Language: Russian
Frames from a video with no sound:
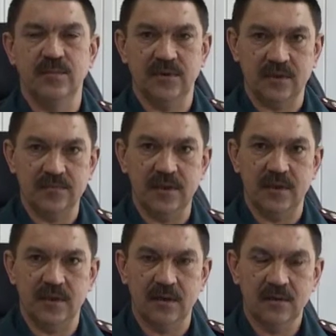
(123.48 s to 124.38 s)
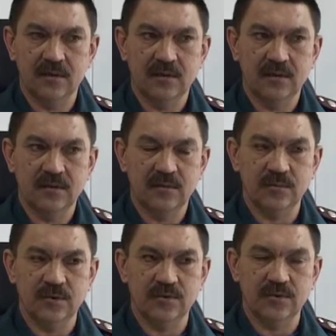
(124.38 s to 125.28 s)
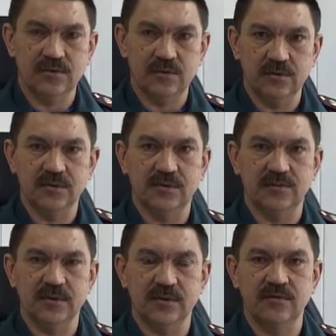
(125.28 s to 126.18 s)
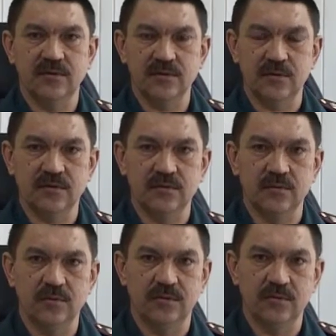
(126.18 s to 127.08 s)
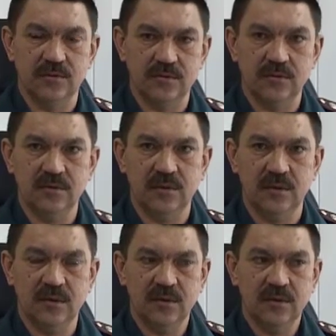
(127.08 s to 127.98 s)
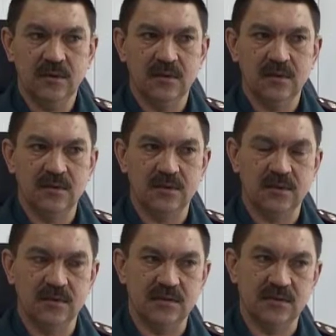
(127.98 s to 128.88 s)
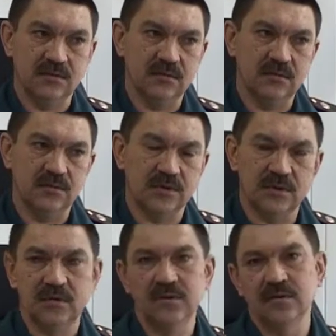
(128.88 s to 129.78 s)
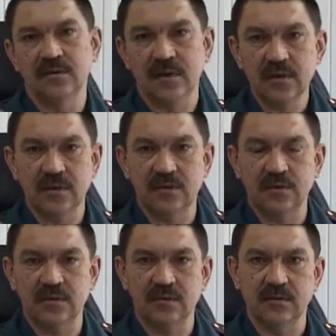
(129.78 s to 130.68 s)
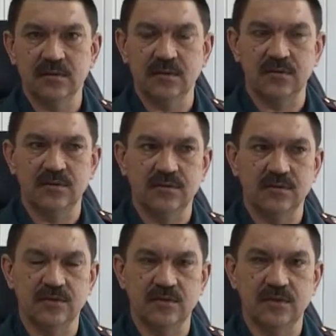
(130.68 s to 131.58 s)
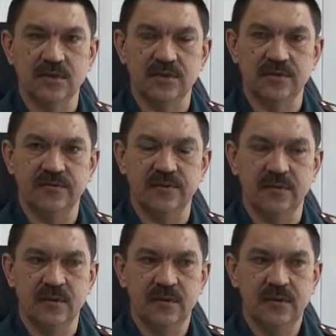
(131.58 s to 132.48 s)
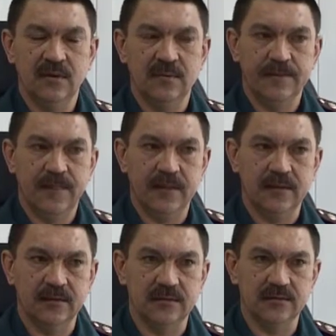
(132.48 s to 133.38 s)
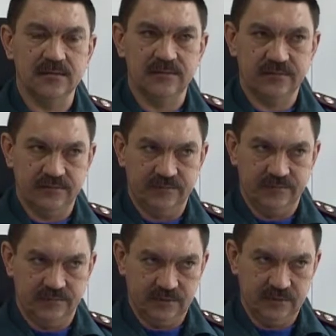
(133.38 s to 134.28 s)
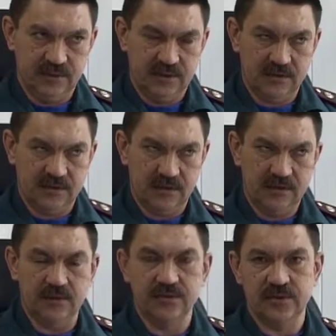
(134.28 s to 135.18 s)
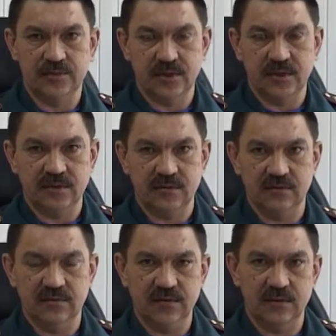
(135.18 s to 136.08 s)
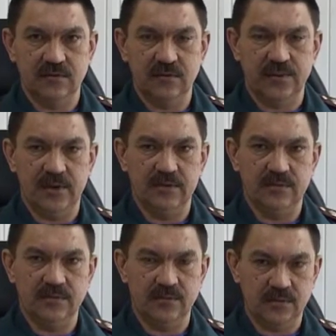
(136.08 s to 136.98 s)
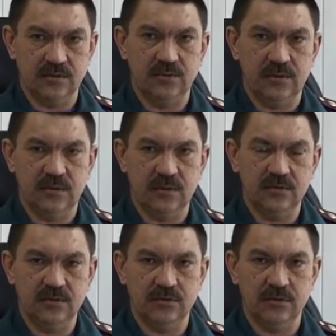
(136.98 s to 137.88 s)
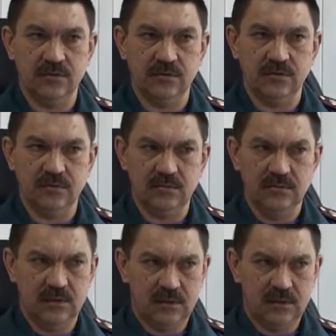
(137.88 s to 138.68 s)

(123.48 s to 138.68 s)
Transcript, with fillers: подтопление потому что лед по сравнению с прошлым годом, то есть тонкий, сейчас э, уже рыхло лед становится, то есть в ближайшее время, э, то есть ориентировочно 15-20 апреля, то есть может быть ледоход у нас уже, Но